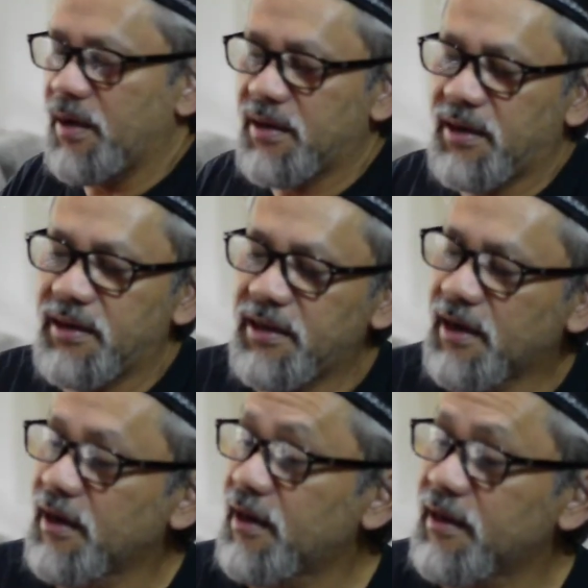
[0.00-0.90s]
uh, ini
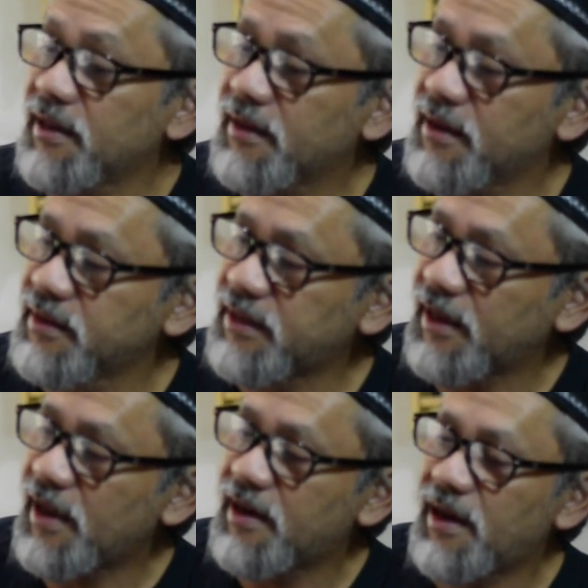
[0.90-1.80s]
yang dekat-dekat ke
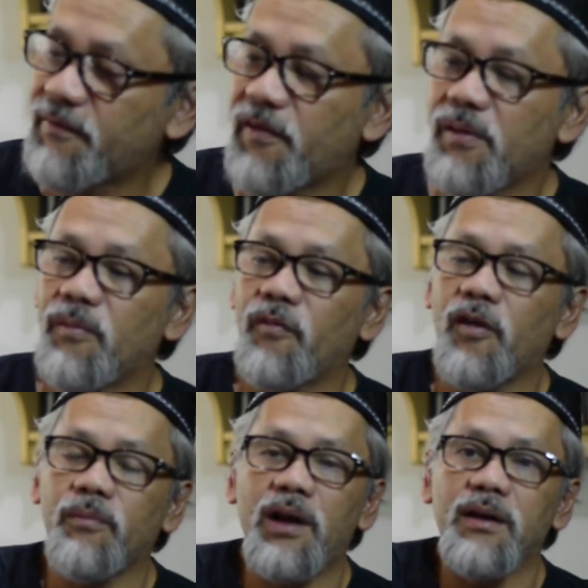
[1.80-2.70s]
saya adalah form,
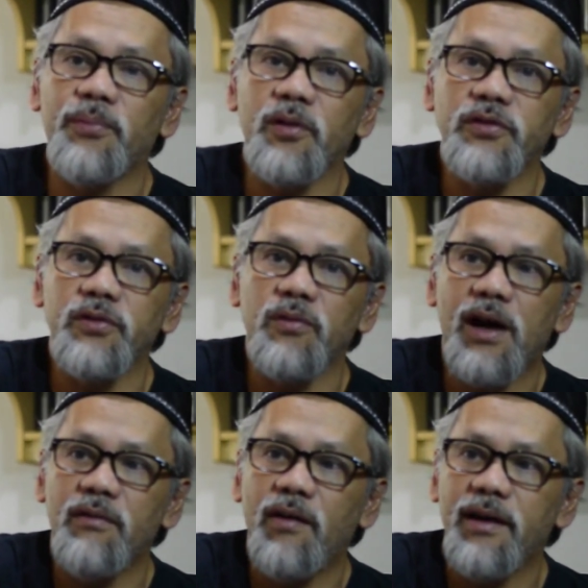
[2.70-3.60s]
formal approach to
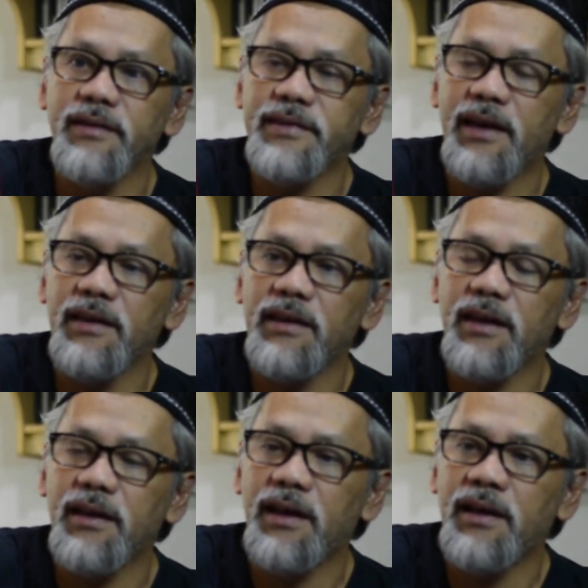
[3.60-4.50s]
hardware design.
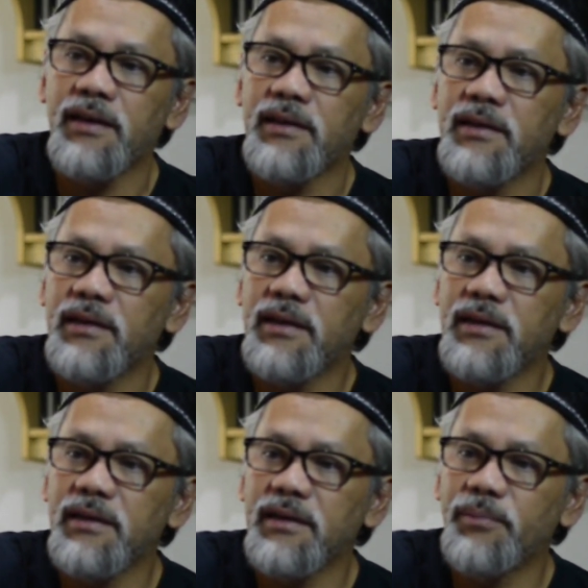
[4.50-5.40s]
Ini adalah
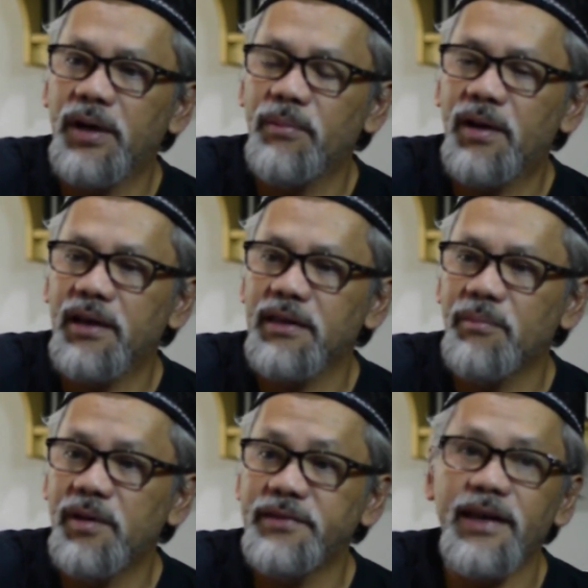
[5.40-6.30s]
uh, bagaimana kita
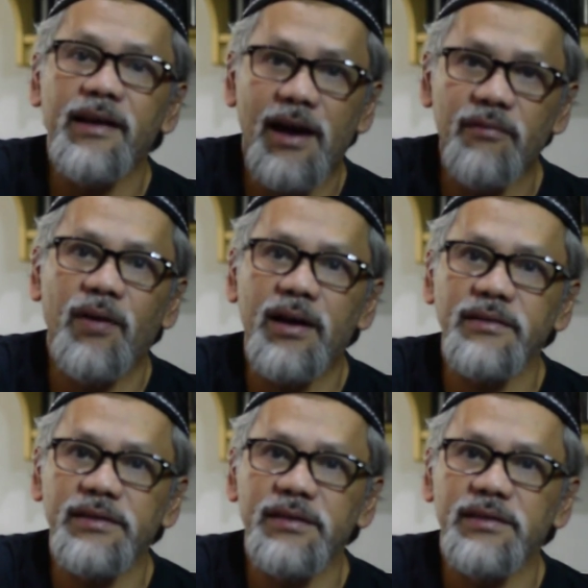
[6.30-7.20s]
mendesain hardware
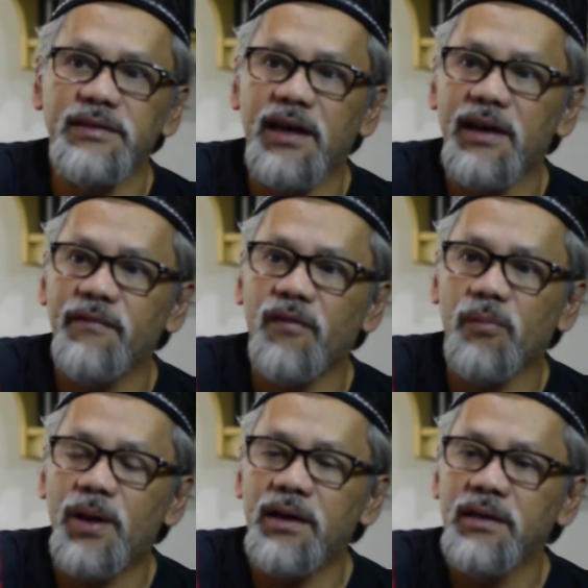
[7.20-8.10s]
secara
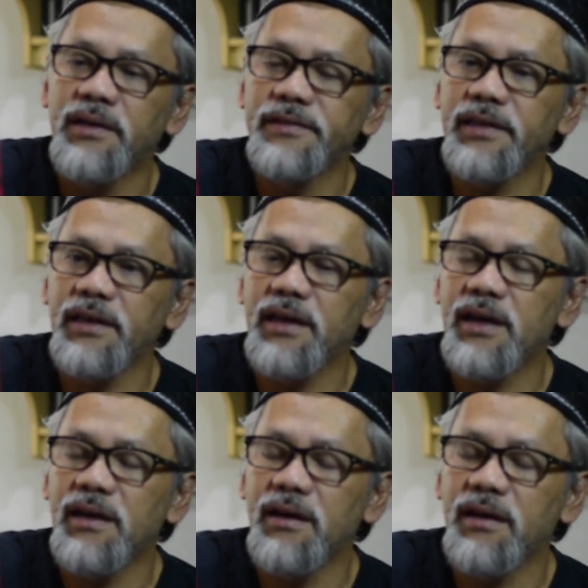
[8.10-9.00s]
formal
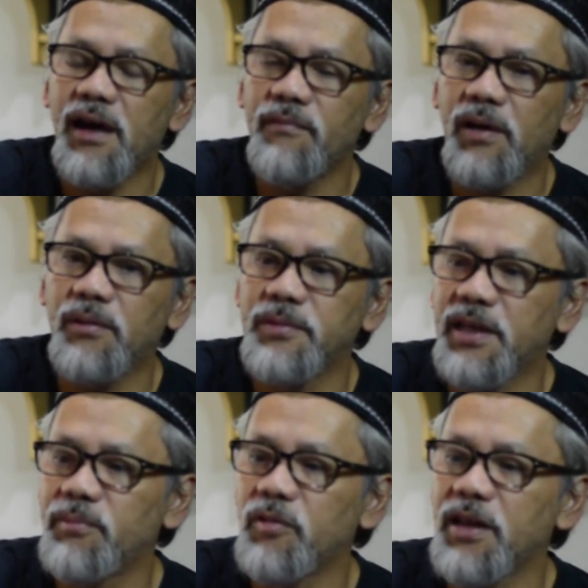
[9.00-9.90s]
sehingga uh, hardware itu
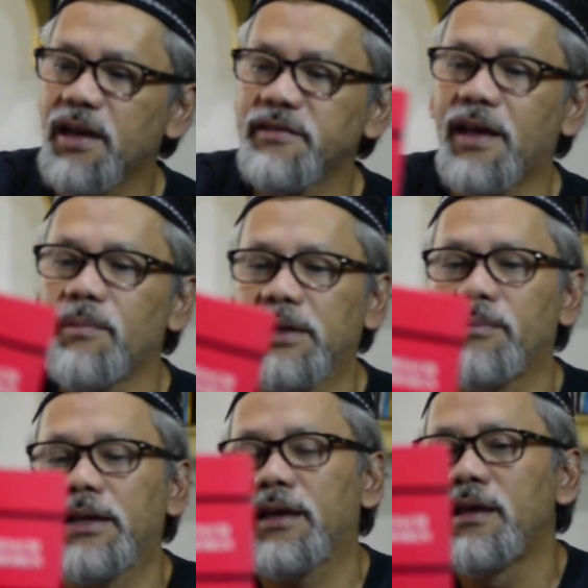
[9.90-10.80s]
bisa dibuktikan secara
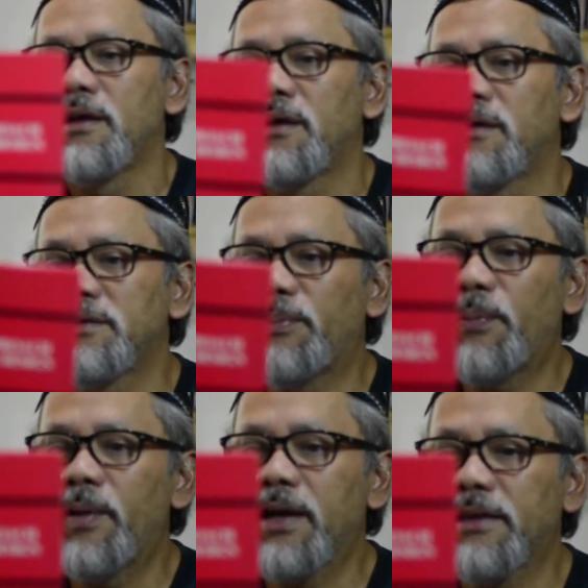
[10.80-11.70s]
matematik.
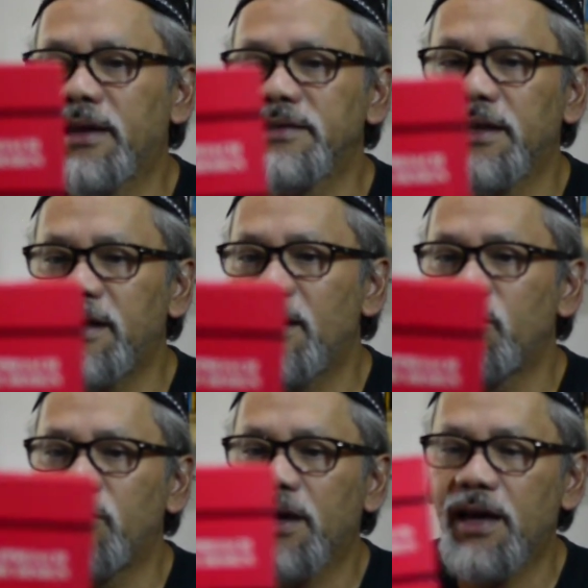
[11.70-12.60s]
Tapi pendekatannya saya tidak
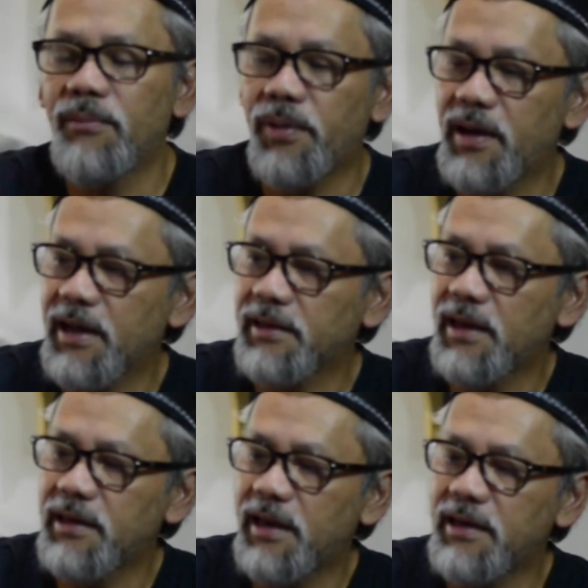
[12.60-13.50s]
menggunakan
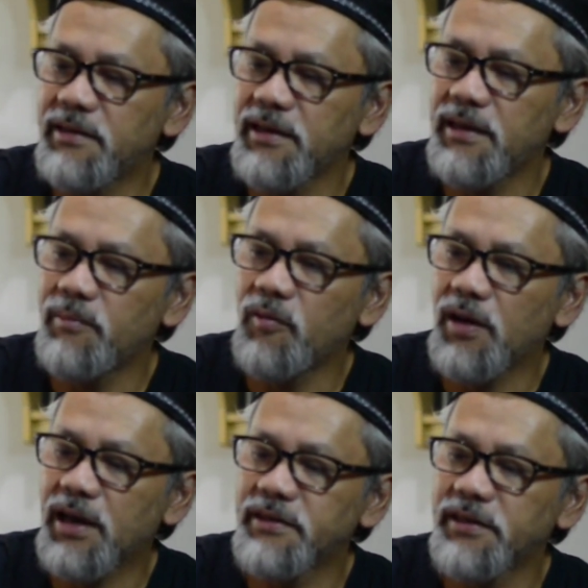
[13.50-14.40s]
pendekatannya ini sih ini
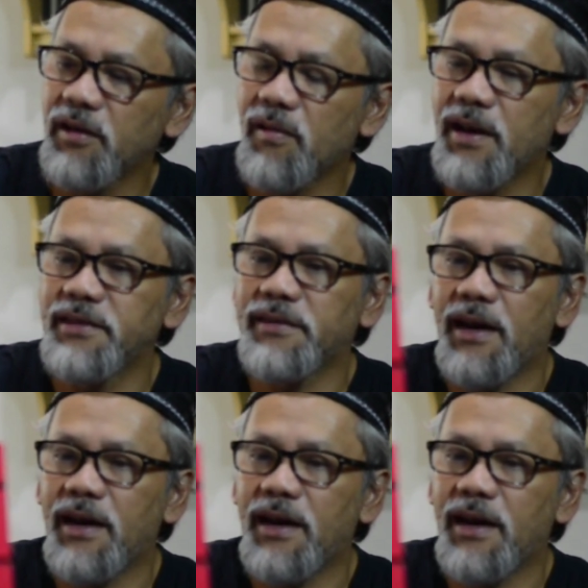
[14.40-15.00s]
menggunakan synchronized